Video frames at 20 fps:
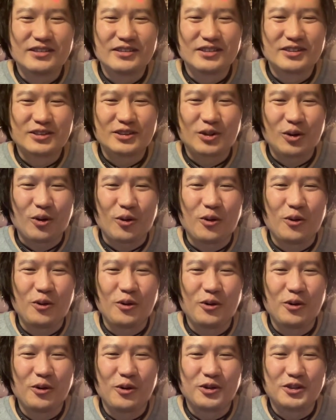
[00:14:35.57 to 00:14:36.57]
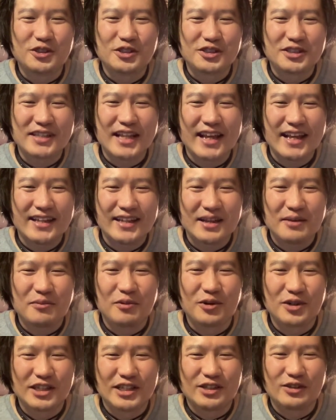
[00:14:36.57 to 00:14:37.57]
そこを図定で
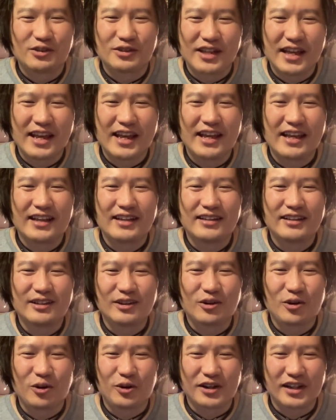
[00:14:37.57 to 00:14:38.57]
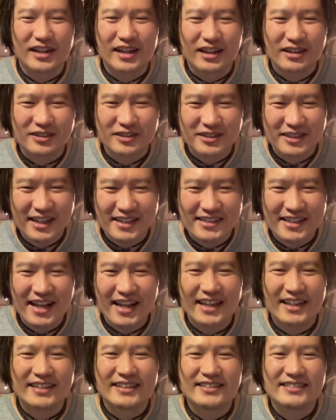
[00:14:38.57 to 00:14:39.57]
もいいので、ご連絡くだ
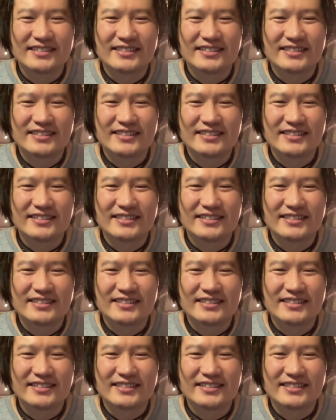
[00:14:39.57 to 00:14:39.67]
さい。